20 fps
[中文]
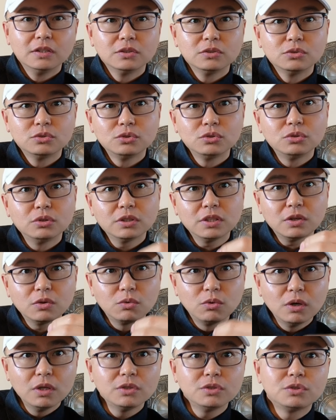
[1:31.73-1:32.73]
据说他
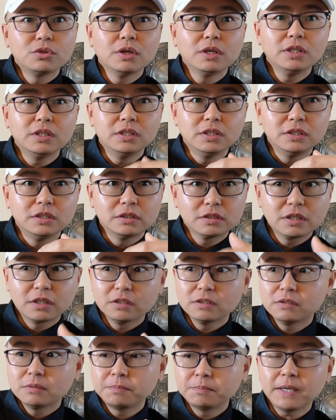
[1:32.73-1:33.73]
官宣已经
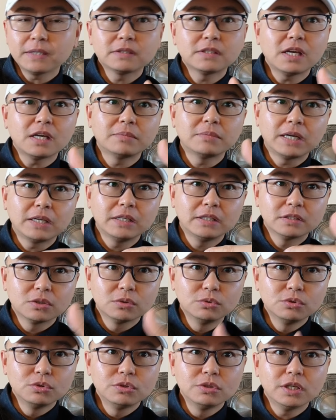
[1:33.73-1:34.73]
是他再派一
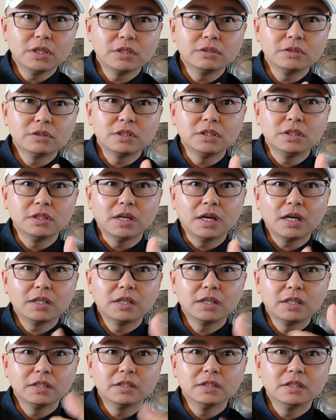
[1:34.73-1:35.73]
艘军舰抵达
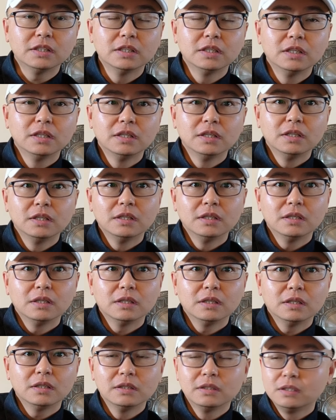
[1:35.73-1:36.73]
这个
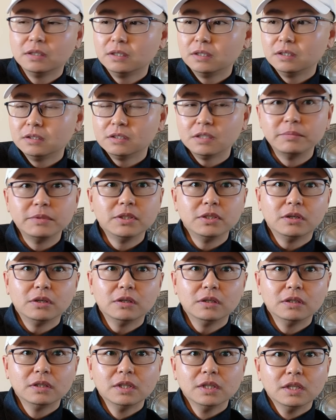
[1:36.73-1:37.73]
啊谢民礁，
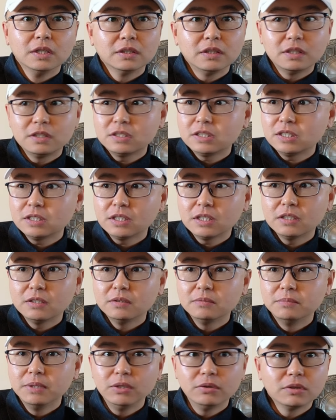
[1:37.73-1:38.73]
但是现
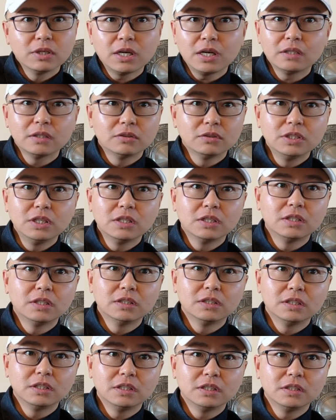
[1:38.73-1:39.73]
在没有看到任
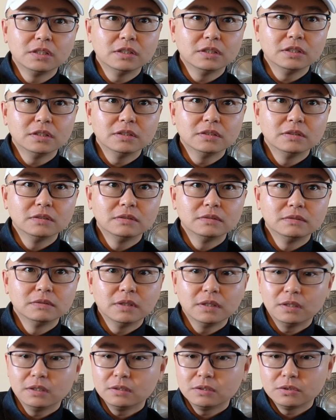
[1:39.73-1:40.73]
何的这个
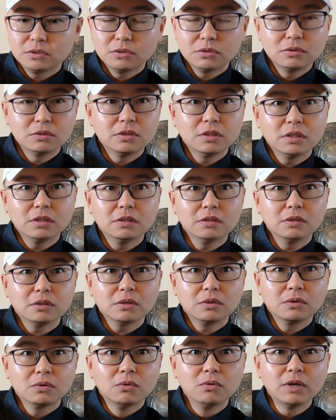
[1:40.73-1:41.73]
啊这个
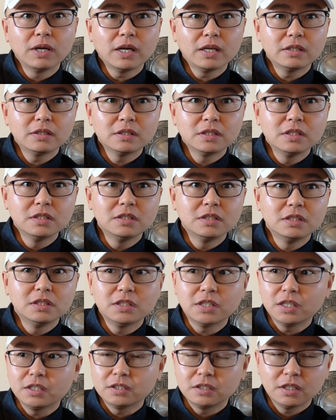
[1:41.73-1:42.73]
公开信息
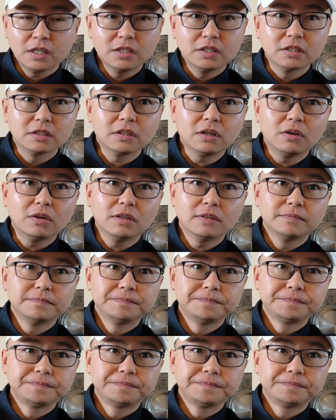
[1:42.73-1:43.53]
显示他已经到了。